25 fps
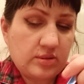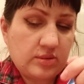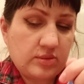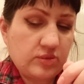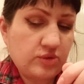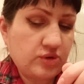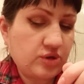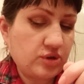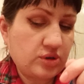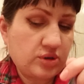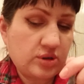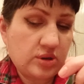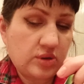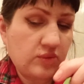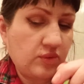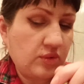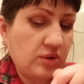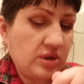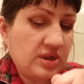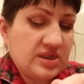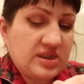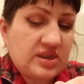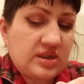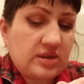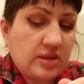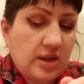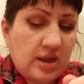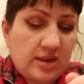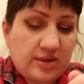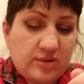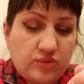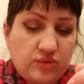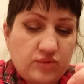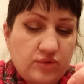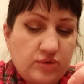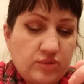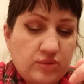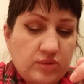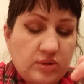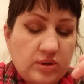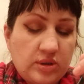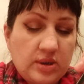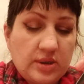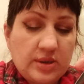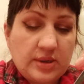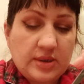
Ну, что-то такое, или склад у нее.